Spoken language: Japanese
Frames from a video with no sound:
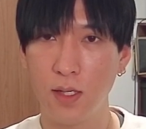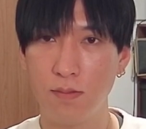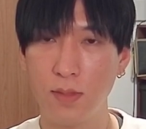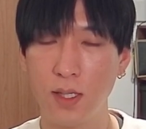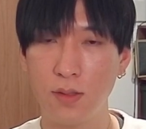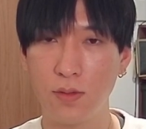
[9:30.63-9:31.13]

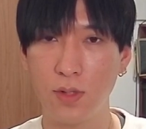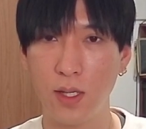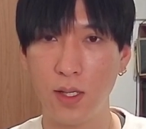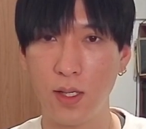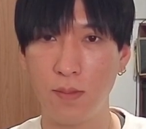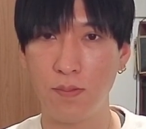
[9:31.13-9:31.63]
まあ、あの、こ
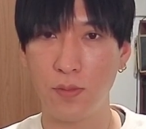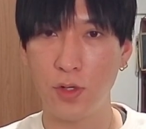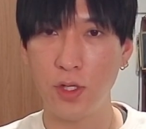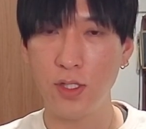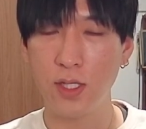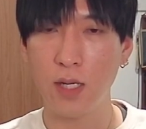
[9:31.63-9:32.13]
れ、
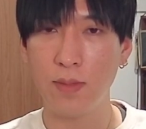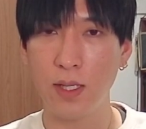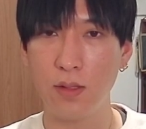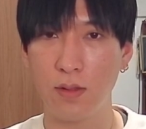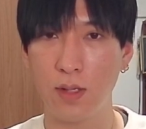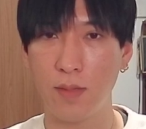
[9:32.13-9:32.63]

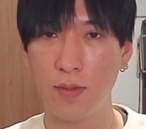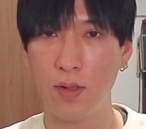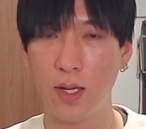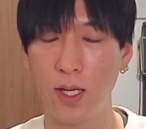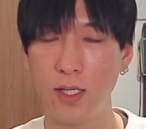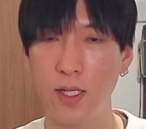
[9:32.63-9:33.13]
ボリンジャーバンドの幅の
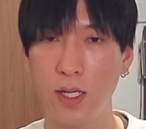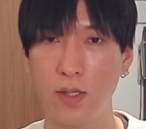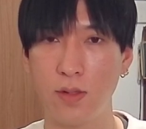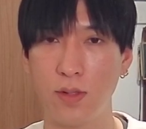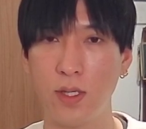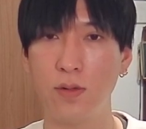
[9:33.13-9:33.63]
範囲内
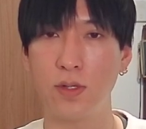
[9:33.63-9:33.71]
での値、